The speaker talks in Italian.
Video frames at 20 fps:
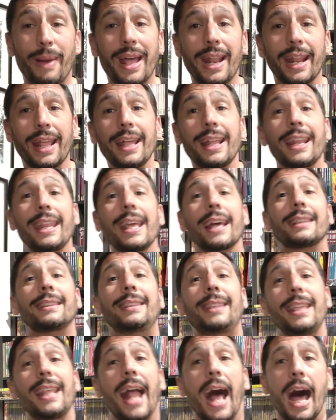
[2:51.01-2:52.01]
per
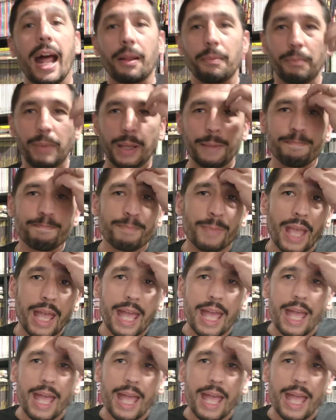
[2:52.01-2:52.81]
riattirarmi